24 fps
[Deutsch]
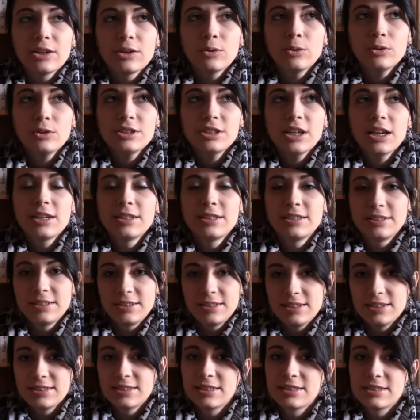unter
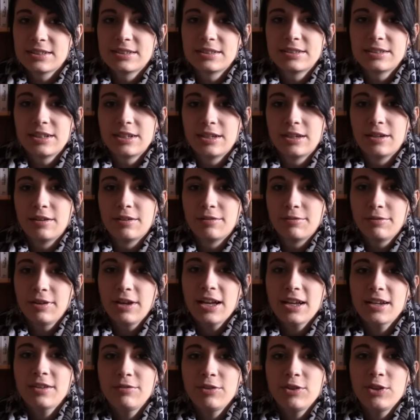dieses äh,
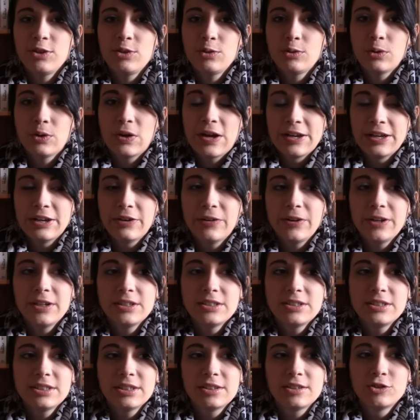Fragevideo an
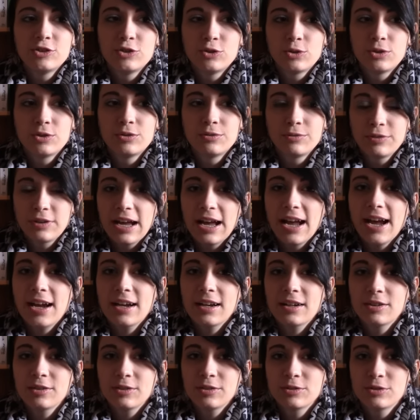euch schon
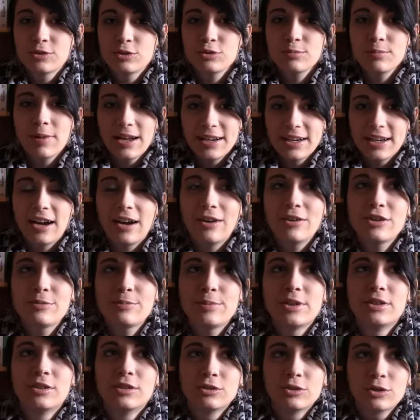Fragen zu meiner
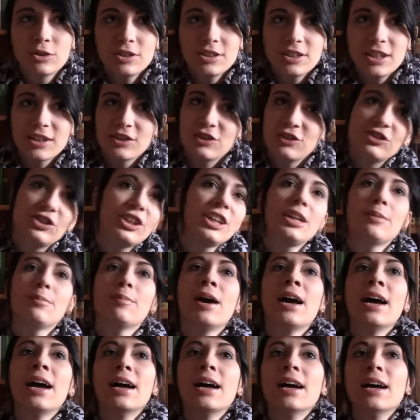Ausbildung drunter
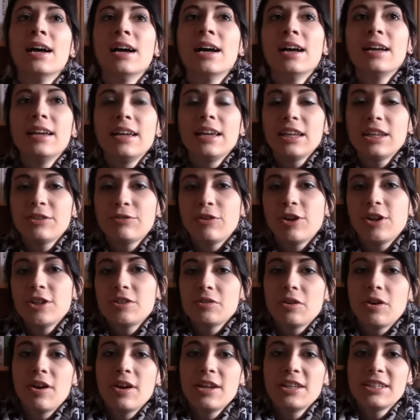geschrieben. Ich
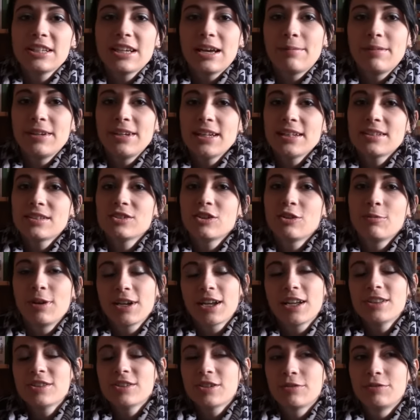wollte euch aber jetzt
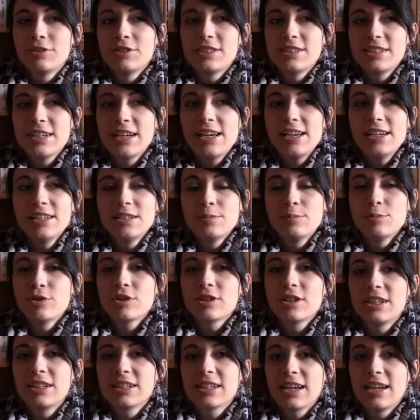nochmal ganz offiziell die
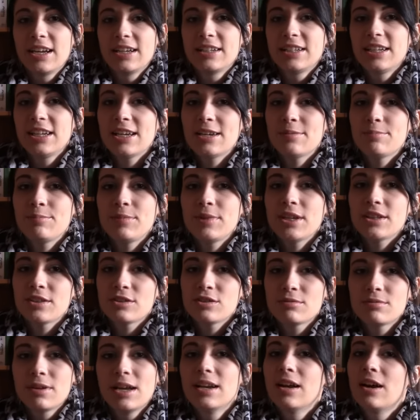Möglichkeit geben, mir
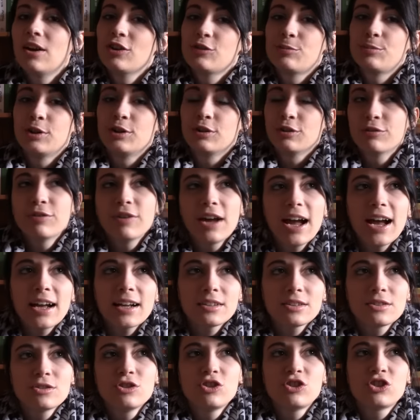zu meiner Ausbildung
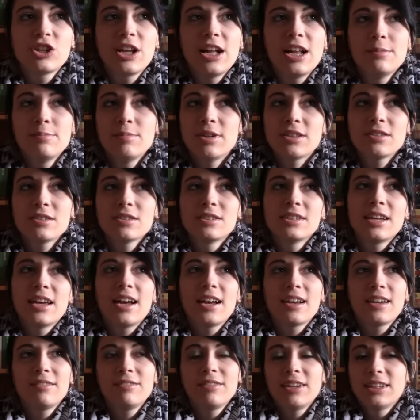Fragen zu stellen, mir zu
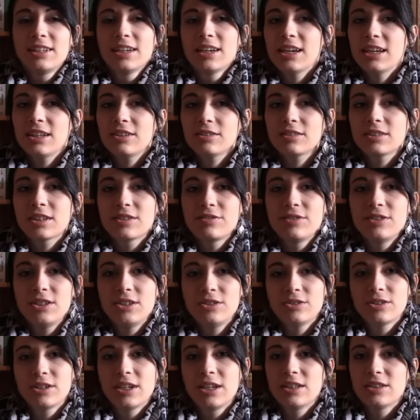sagen, in welche Richtung das
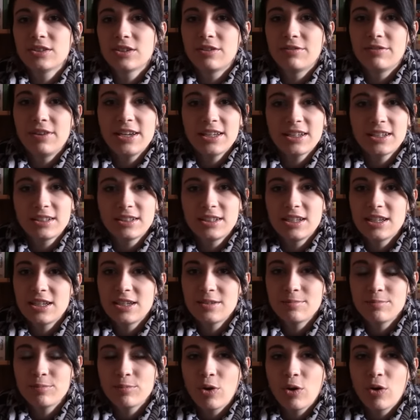Video gehen soll, welche
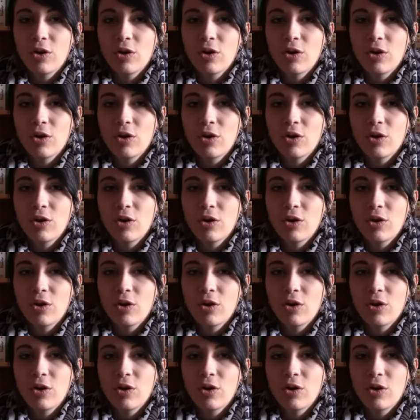Themen